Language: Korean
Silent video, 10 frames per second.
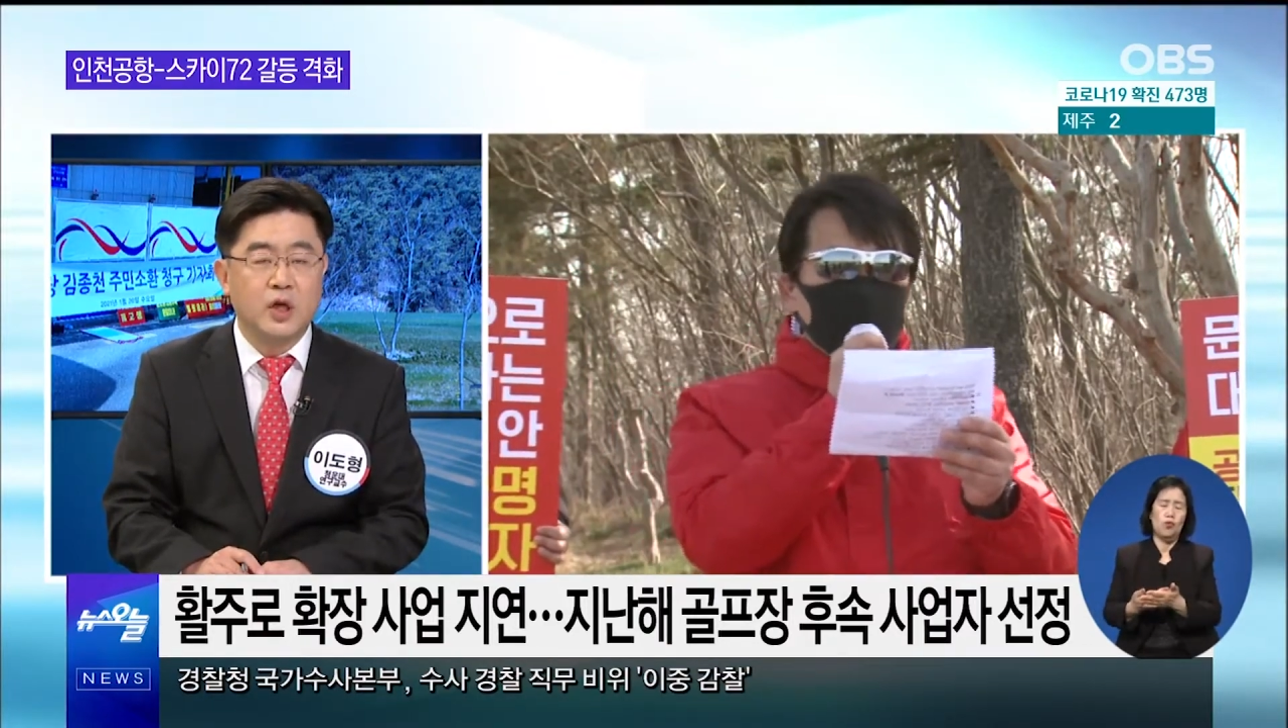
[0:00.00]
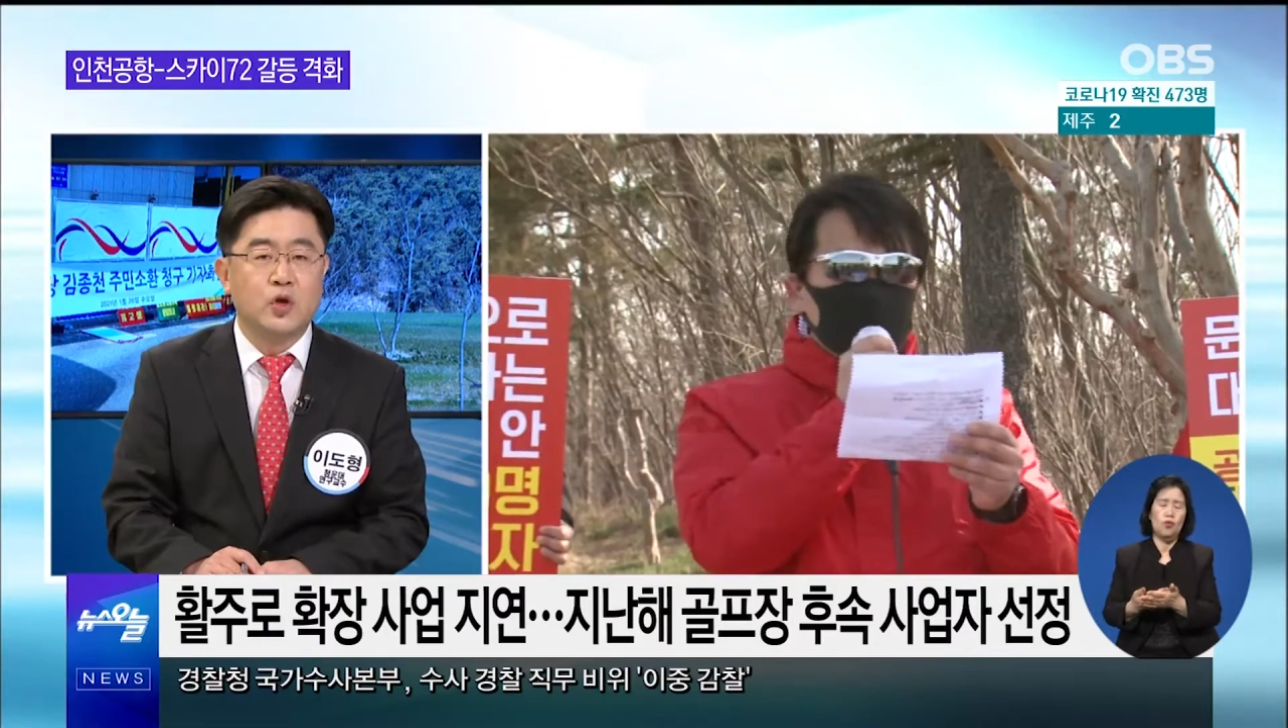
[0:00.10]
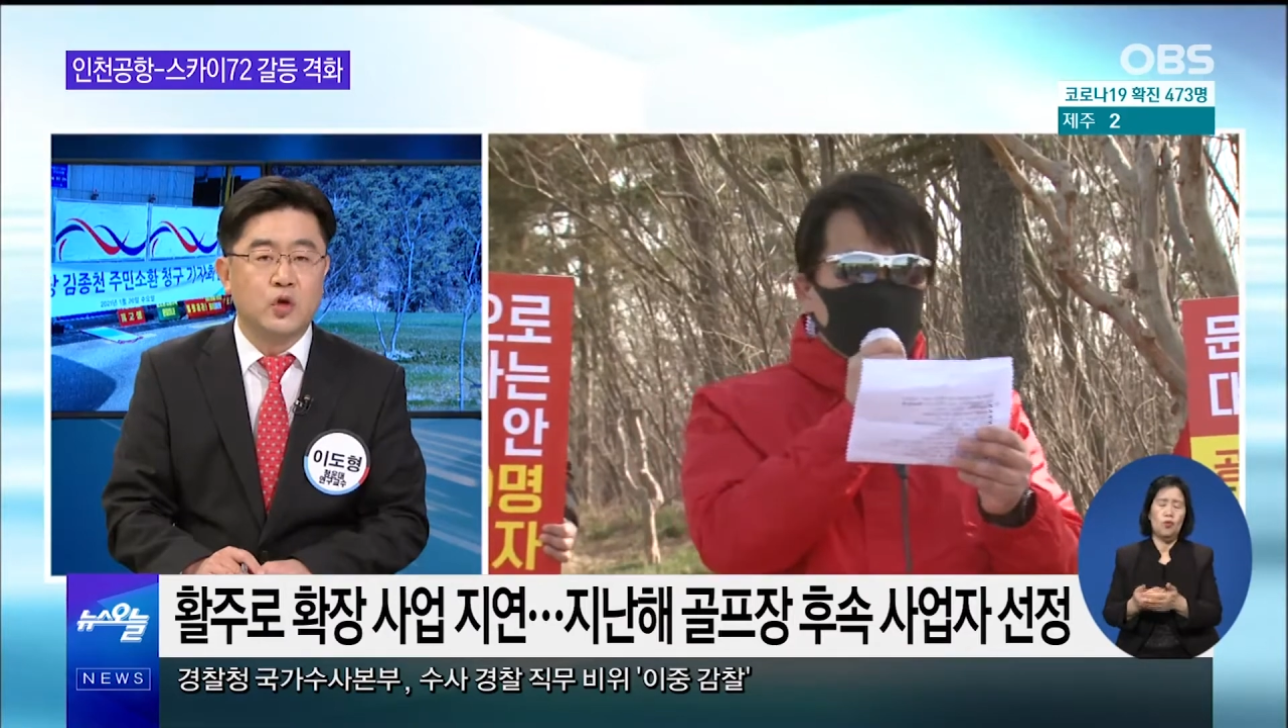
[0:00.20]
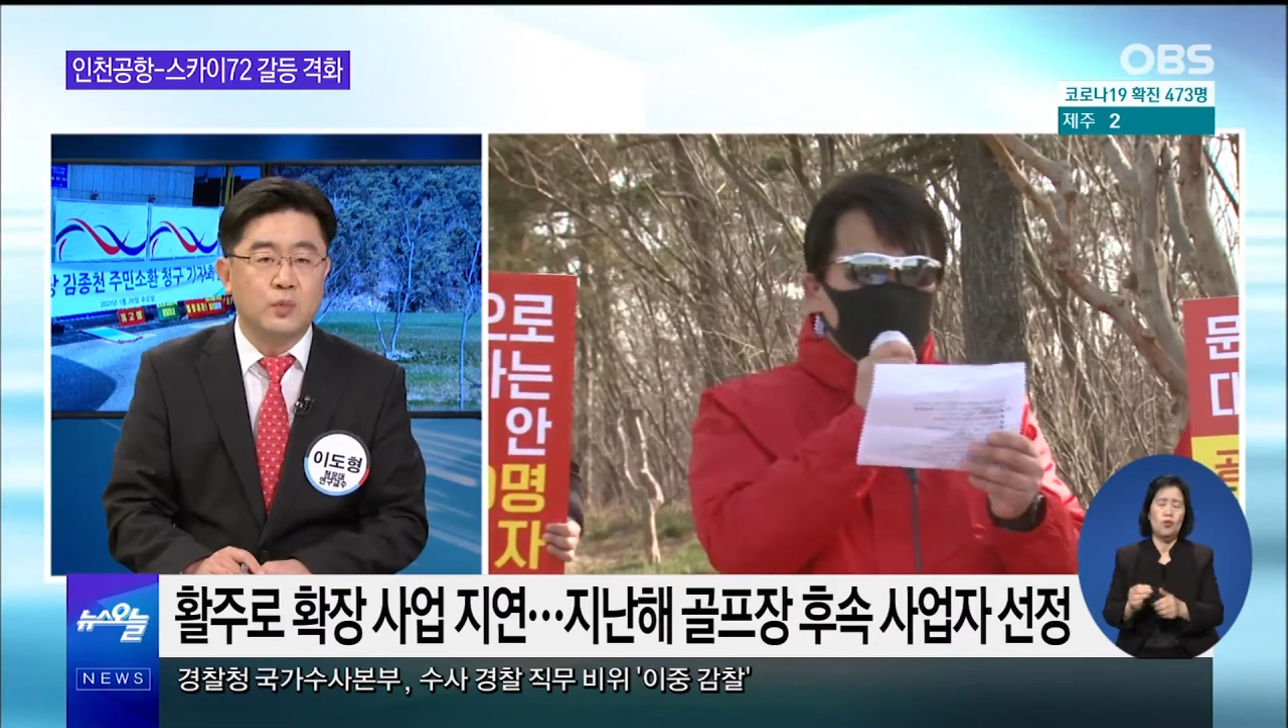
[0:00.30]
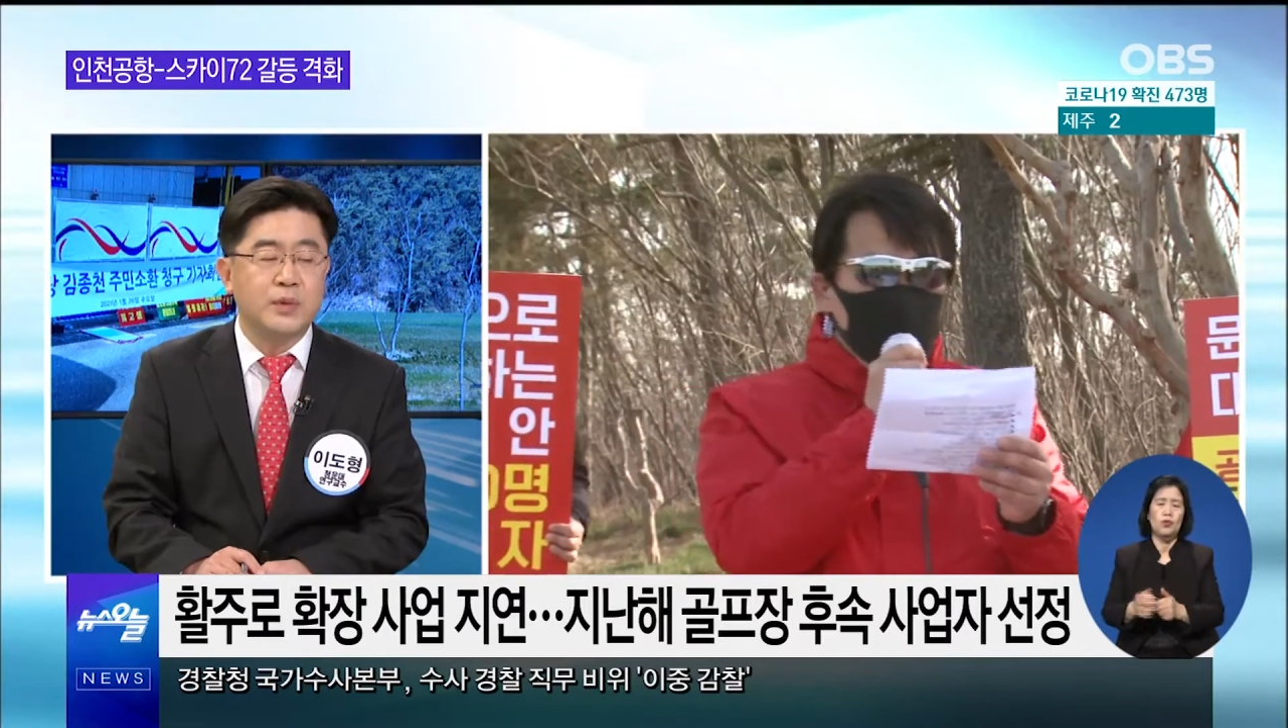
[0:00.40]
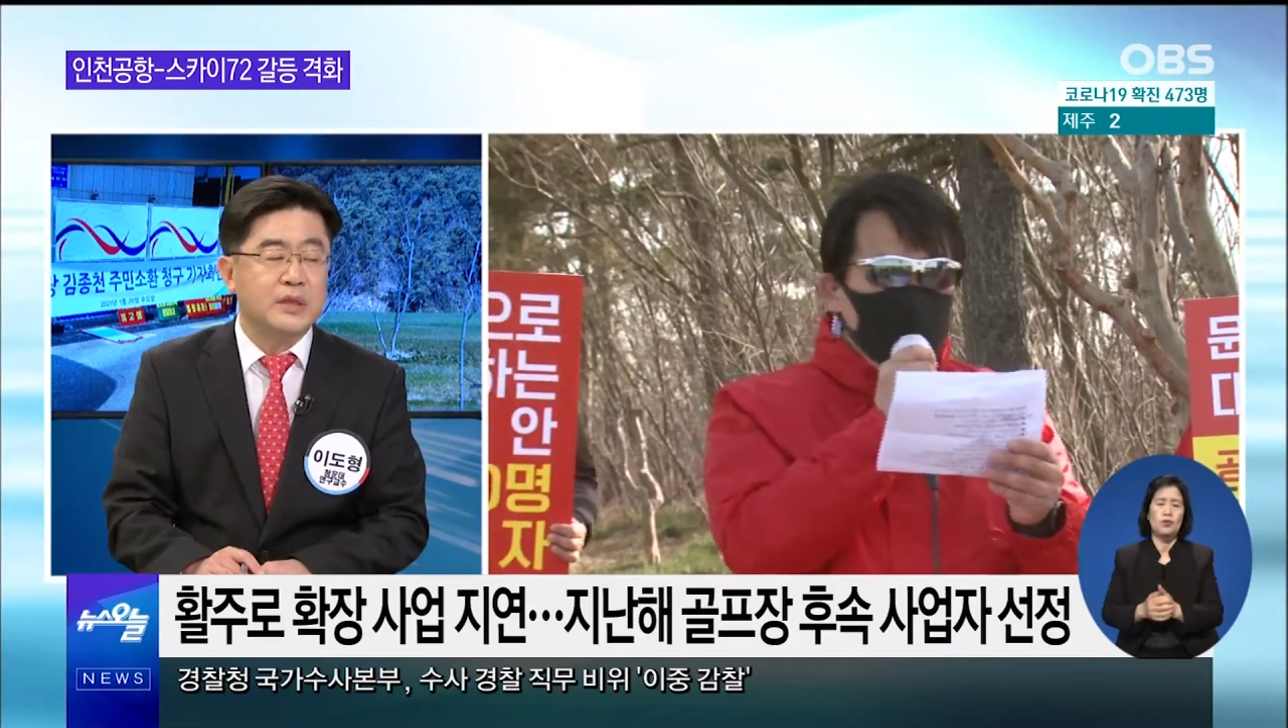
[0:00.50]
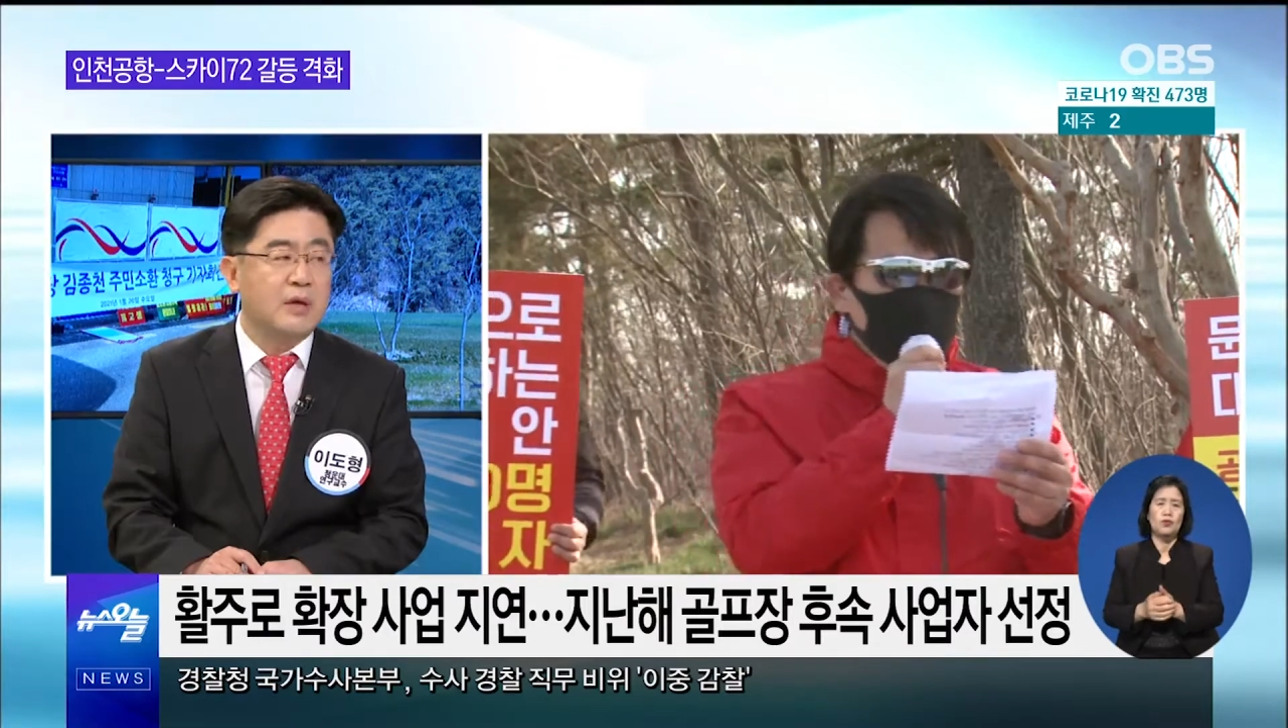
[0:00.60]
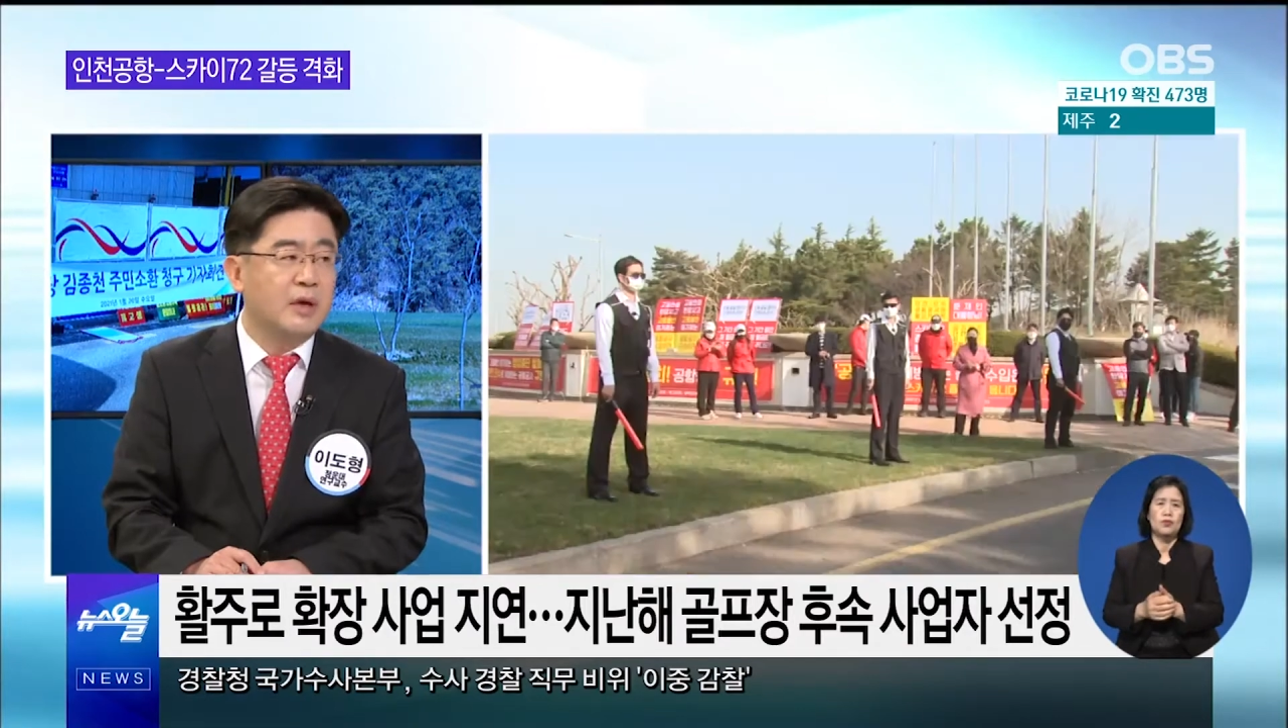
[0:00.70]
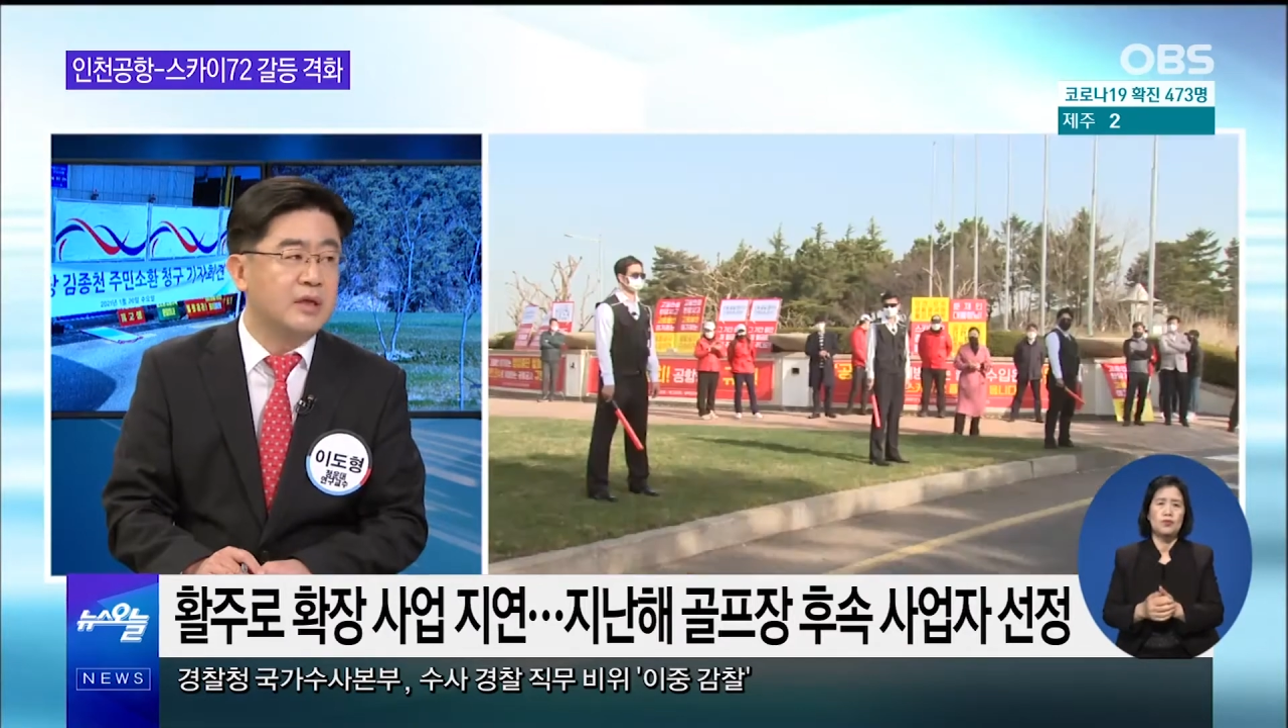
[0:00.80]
유익비 상환을